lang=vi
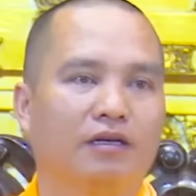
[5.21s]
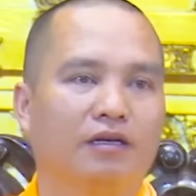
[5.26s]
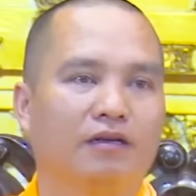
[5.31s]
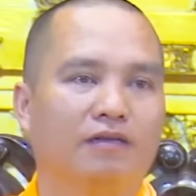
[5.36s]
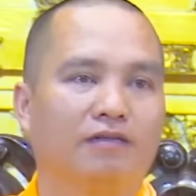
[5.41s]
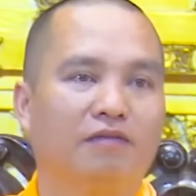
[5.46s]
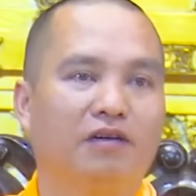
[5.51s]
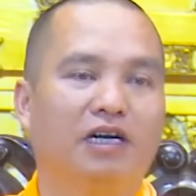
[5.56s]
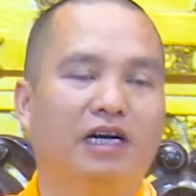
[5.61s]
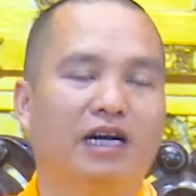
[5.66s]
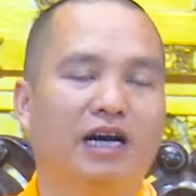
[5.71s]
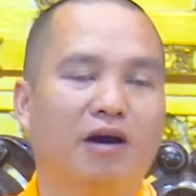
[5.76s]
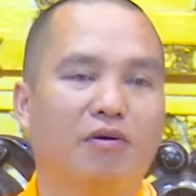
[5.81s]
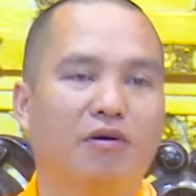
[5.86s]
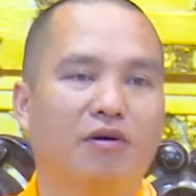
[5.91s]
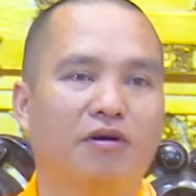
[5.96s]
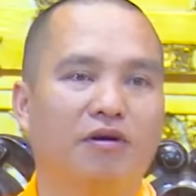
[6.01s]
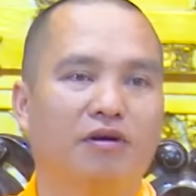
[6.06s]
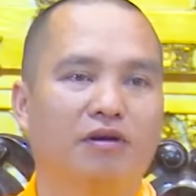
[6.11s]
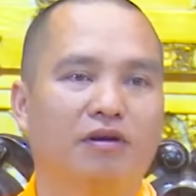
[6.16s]
vừa khóc,
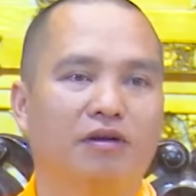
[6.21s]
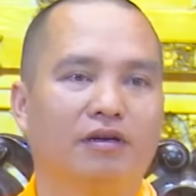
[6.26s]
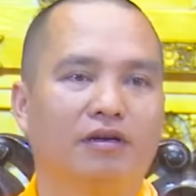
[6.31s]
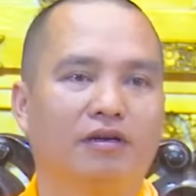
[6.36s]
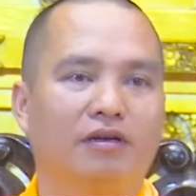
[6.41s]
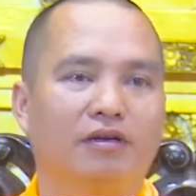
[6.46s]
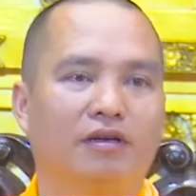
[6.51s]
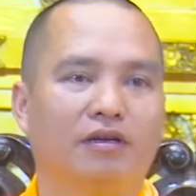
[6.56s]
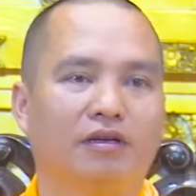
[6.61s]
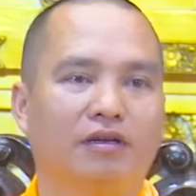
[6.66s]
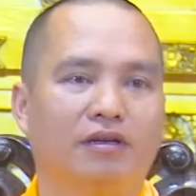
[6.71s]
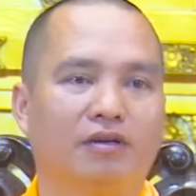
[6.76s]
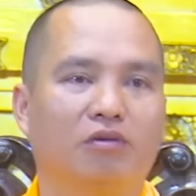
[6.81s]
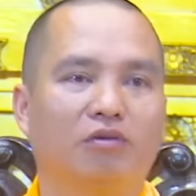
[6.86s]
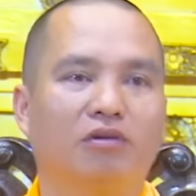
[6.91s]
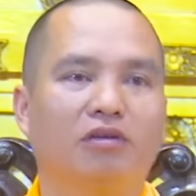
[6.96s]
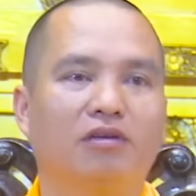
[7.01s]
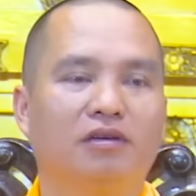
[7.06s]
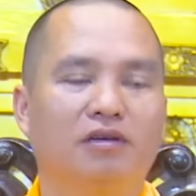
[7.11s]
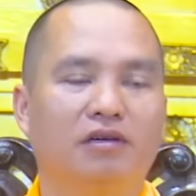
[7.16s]

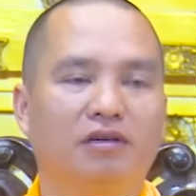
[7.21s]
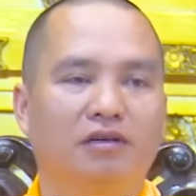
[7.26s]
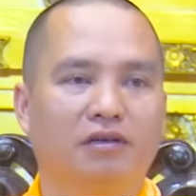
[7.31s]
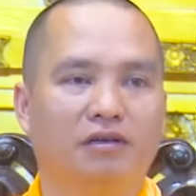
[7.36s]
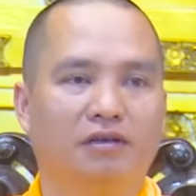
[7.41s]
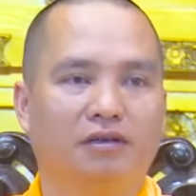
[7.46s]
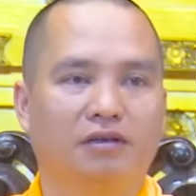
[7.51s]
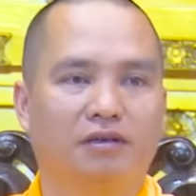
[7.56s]
cũng thương,